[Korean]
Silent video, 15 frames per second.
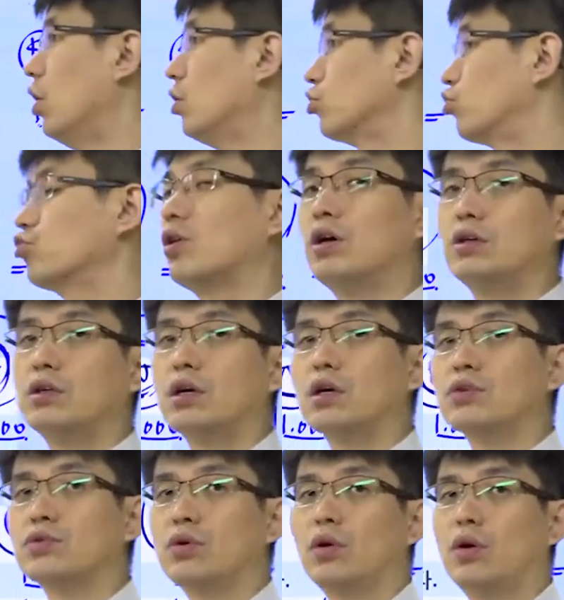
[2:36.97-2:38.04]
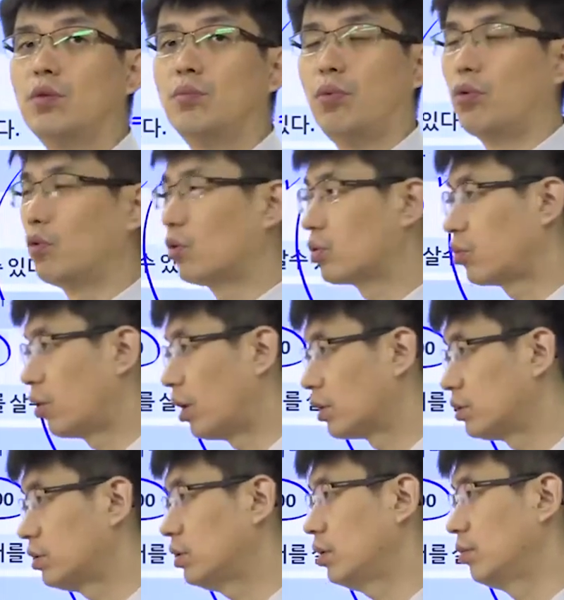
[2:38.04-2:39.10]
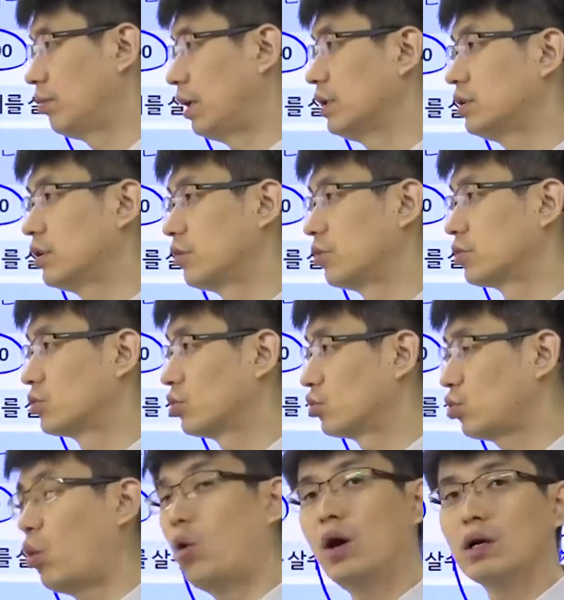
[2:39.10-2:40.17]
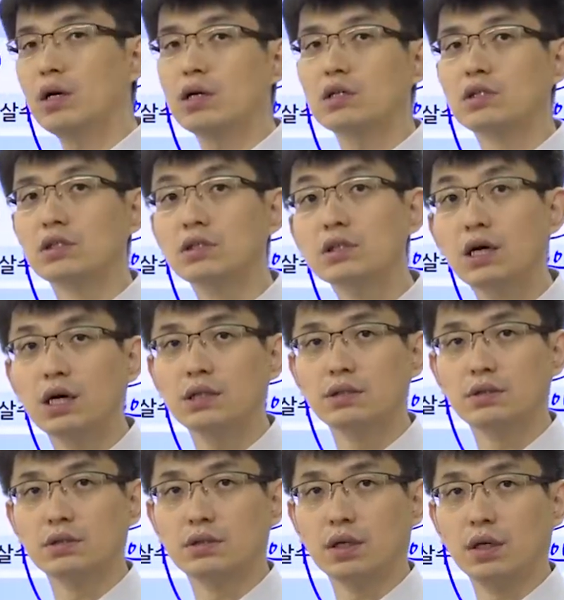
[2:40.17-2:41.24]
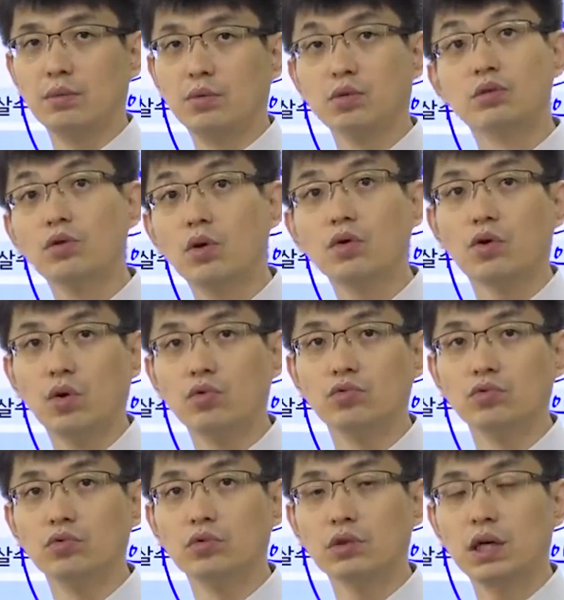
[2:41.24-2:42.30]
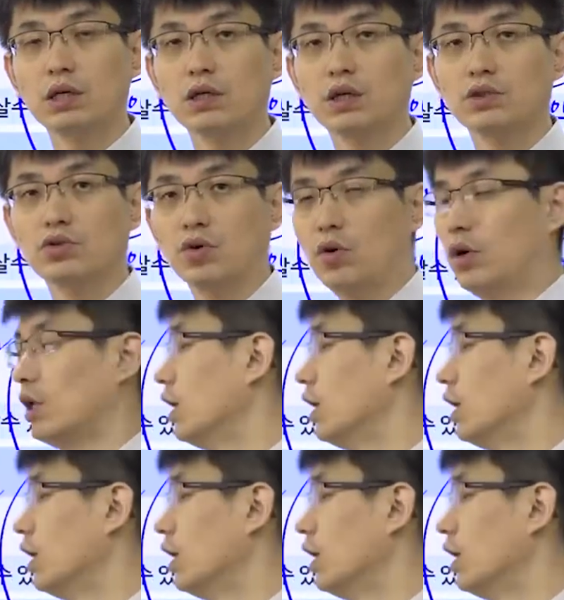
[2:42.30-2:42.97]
중앙은행에서 본원 통화를 많이 내므로써 통화량이 증가했을 때 뭐 그런 경우가 있겠죠.